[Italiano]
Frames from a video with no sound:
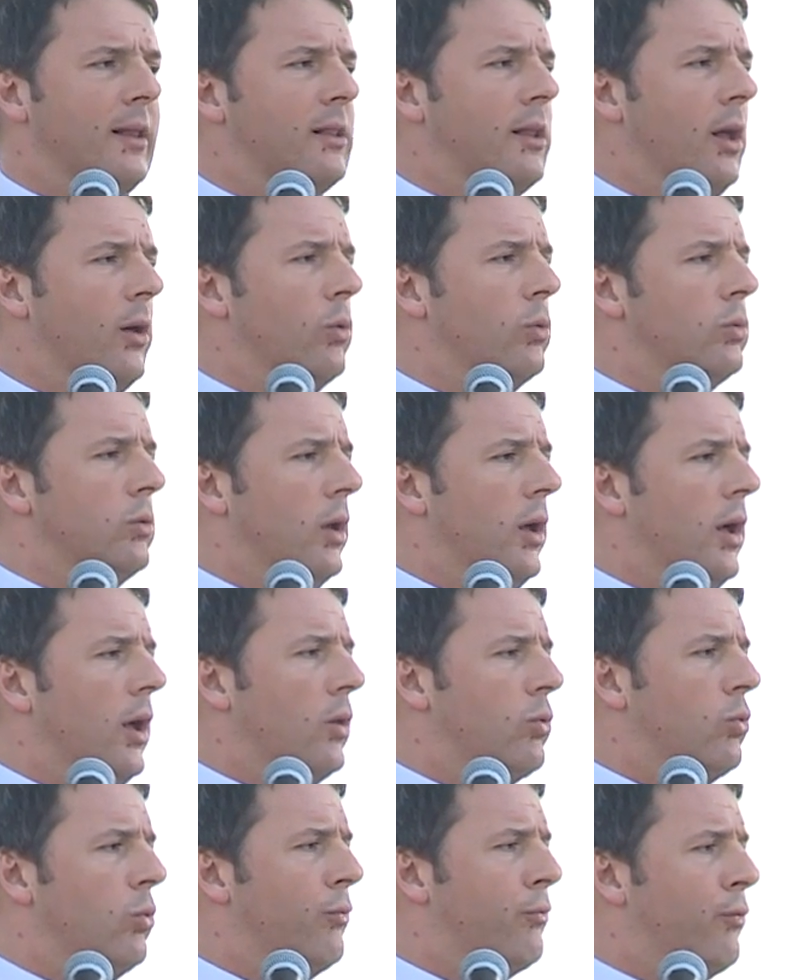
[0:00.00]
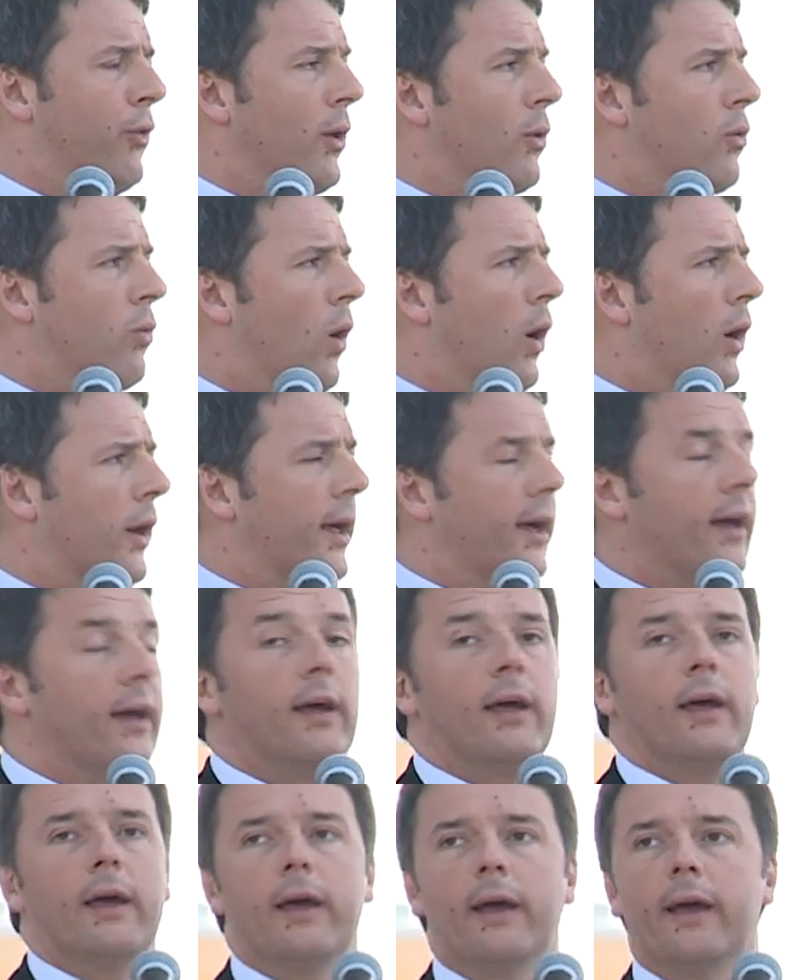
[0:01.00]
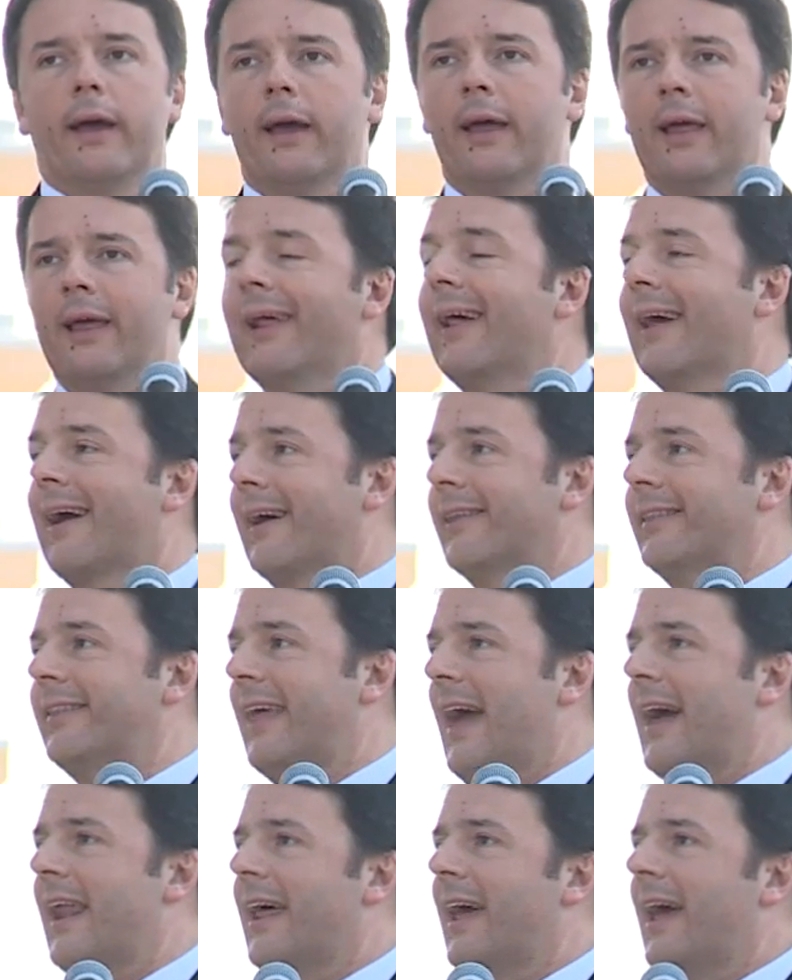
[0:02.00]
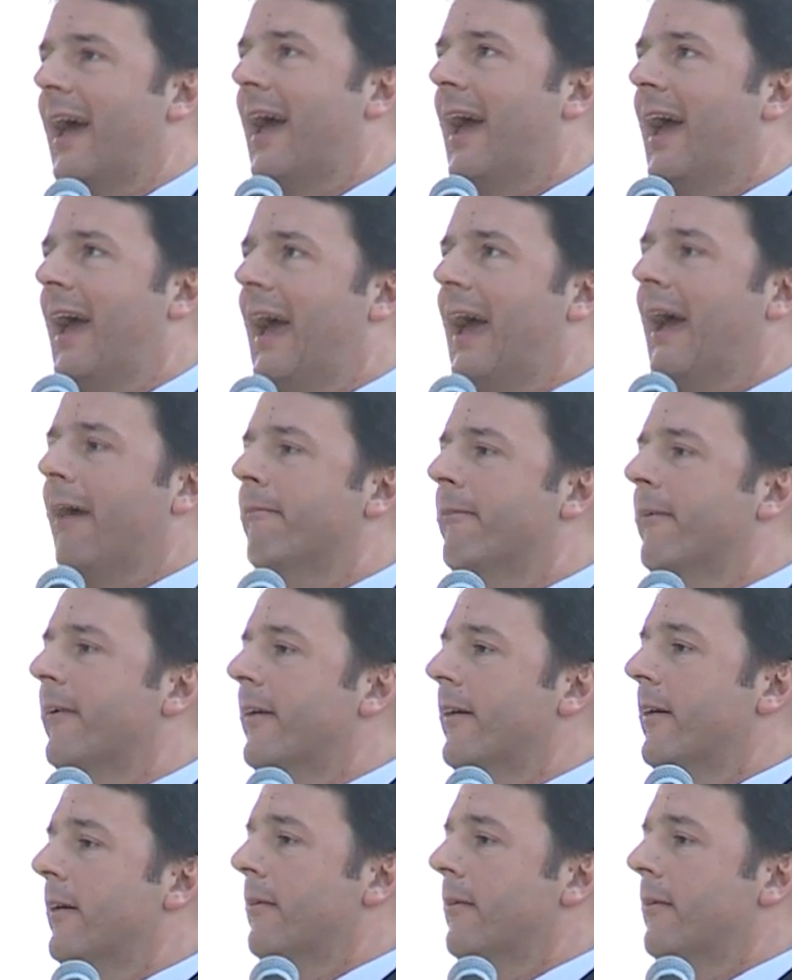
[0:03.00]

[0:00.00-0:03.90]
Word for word: un eh, tuffo al cuore. Eh, il cantiere è,